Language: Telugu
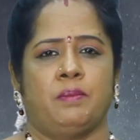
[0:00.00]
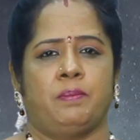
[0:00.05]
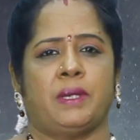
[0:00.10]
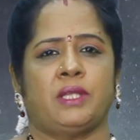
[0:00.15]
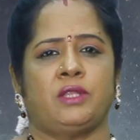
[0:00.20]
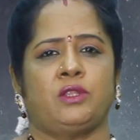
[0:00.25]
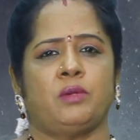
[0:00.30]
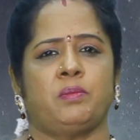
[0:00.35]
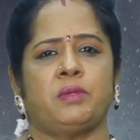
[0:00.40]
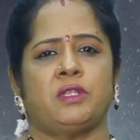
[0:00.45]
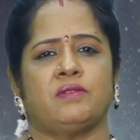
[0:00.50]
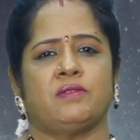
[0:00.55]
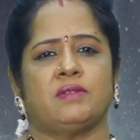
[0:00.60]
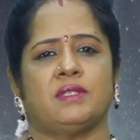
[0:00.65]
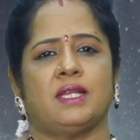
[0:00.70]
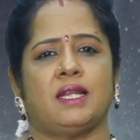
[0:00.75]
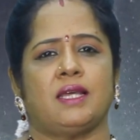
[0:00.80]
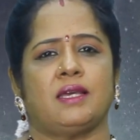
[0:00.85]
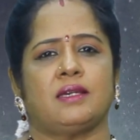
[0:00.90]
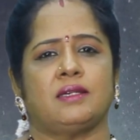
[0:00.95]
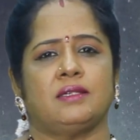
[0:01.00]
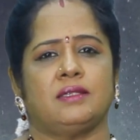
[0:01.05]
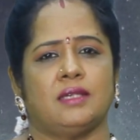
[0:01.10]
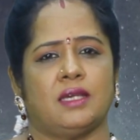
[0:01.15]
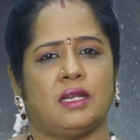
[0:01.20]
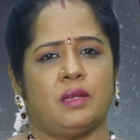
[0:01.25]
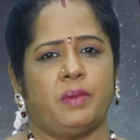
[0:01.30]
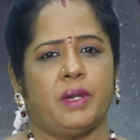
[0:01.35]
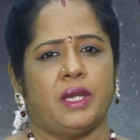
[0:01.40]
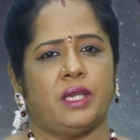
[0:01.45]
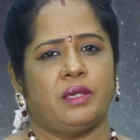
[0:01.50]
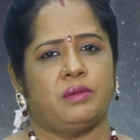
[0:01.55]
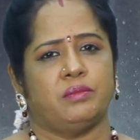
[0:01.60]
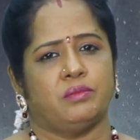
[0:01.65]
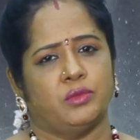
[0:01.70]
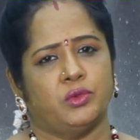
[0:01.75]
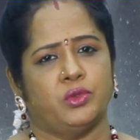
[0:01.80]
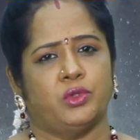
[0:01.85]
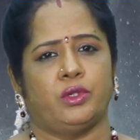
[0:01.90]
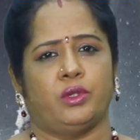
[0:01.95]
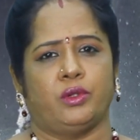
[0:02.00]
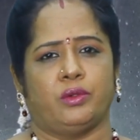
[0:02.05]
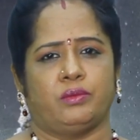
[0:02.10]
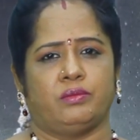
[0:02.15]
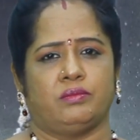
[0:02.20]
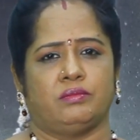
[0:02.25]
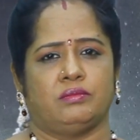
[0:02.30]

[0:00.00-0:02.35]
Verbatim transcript: పంతొమ్మిది వందల ఎనభై మూడులో